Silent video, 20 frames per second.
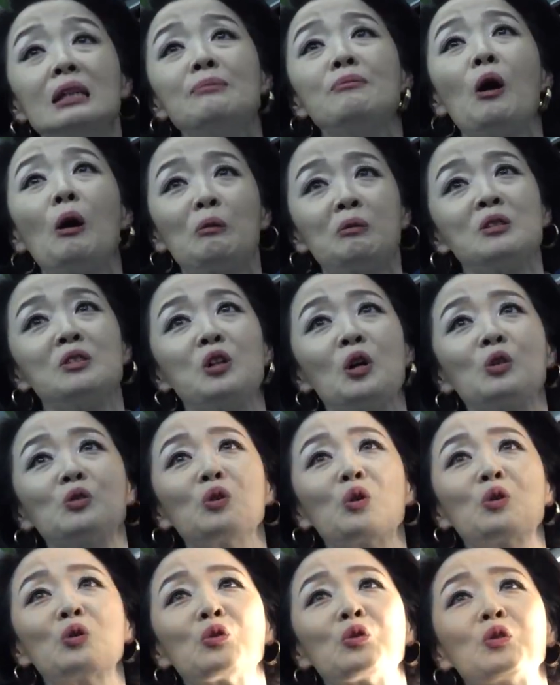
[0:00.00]
틈이 없을
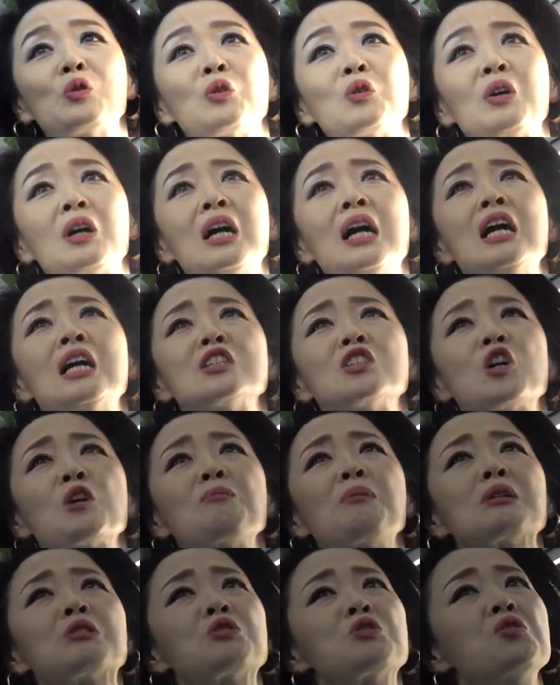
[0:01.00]
정도로
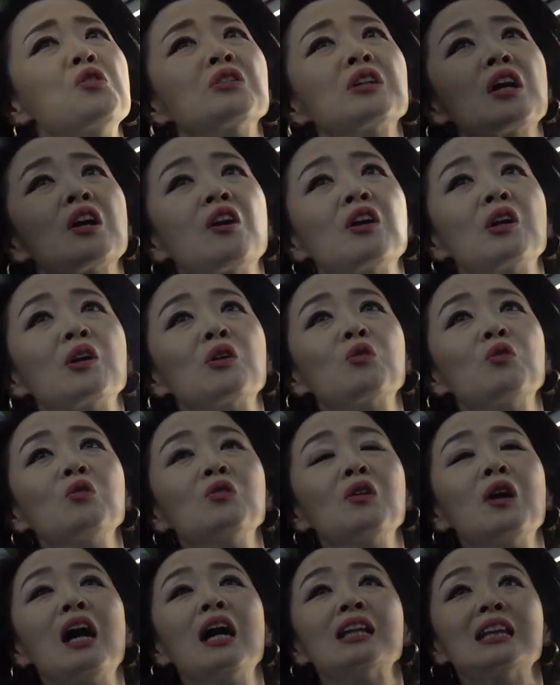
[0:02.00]
정말 추억의 거리고
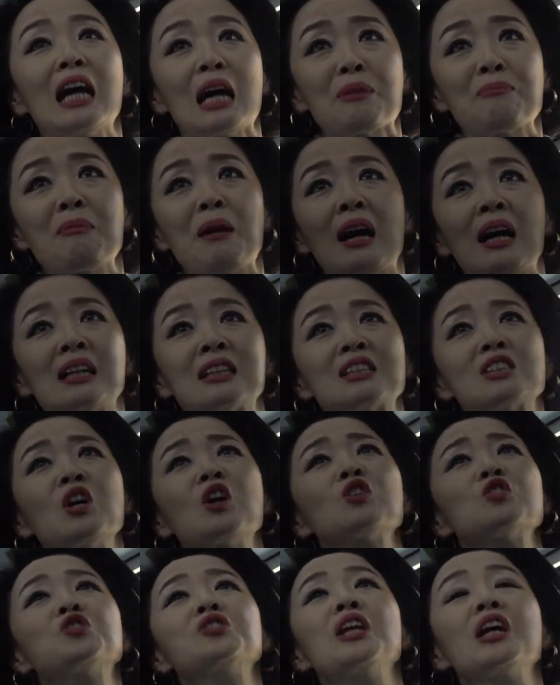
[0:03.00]
낭만,
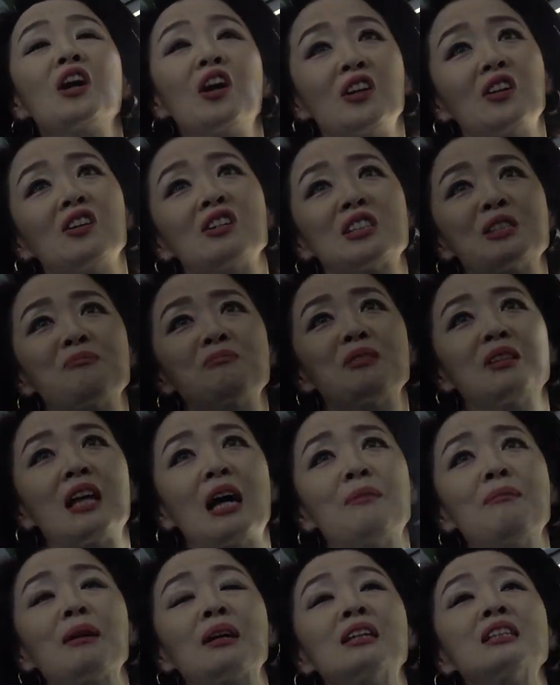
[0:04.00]
청춘의 거리였습니다.
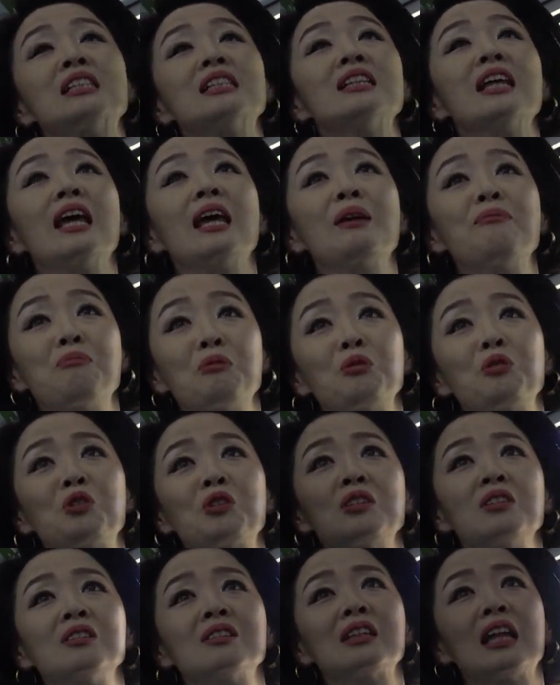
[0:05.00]
아마 그 시대 의
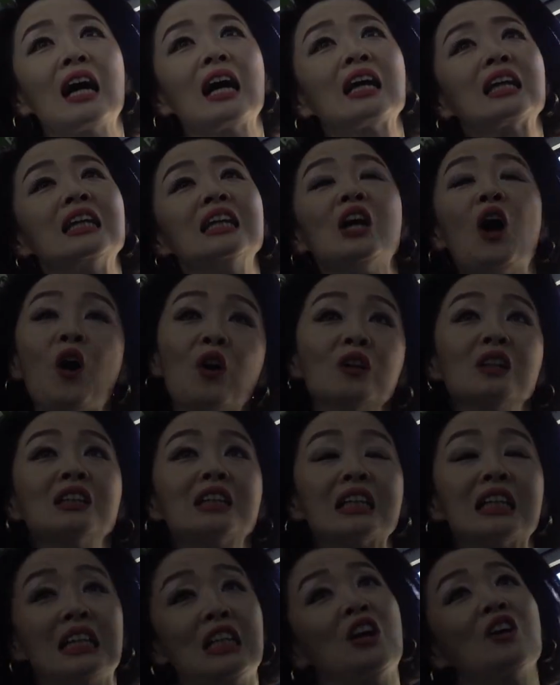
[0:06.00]
분들은 다 이 역을
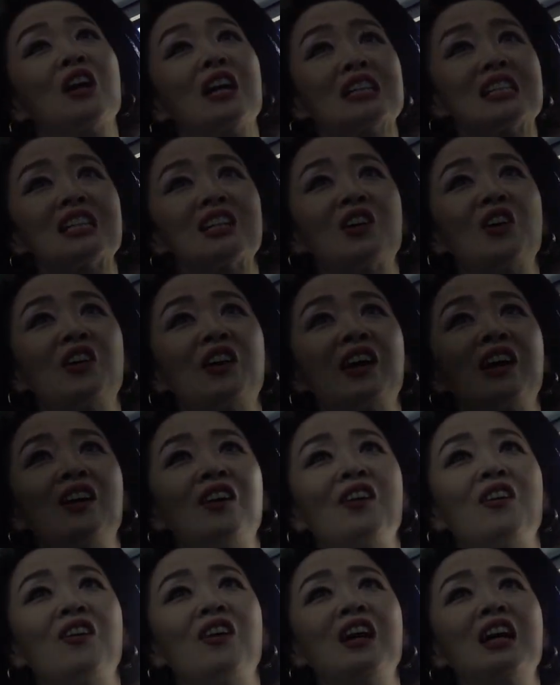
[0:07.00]
기억하실 거예요.